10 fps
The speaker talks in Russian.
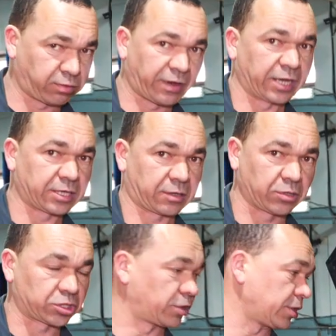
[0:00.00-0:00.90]
бывает
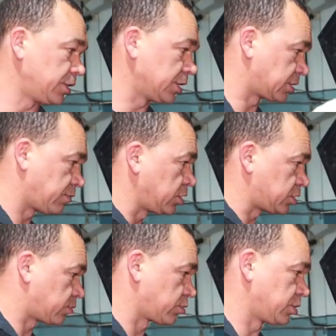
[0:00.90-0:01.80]
такое, что оно не
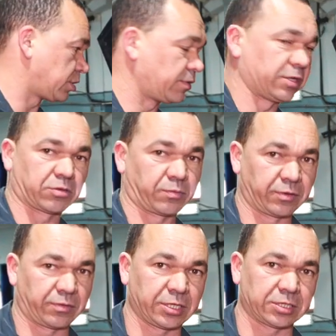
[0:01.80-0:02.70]
заводится, вроде давление
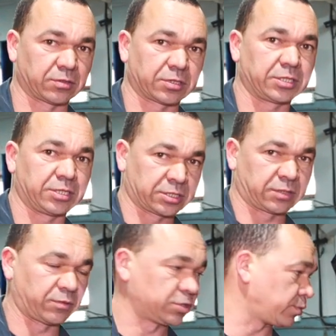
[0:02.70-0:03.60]
топлива есть, но оно не
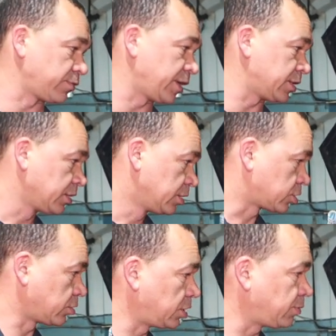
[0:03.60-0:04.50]
заводится. Бывает,
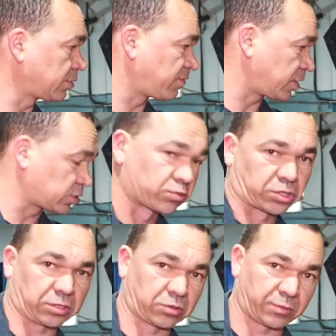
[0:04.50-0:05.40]
что именно в
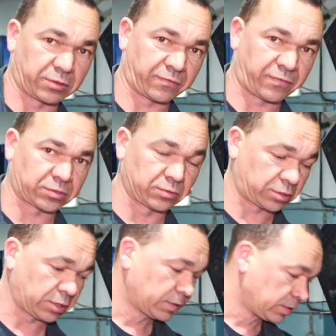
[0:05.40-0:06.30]
воздушном топливной
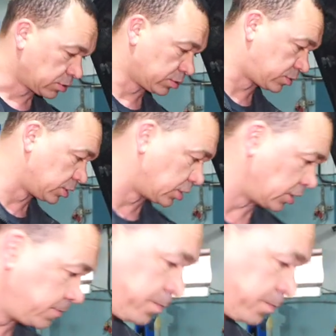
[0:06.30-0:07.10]
форсунке, то есть дизель.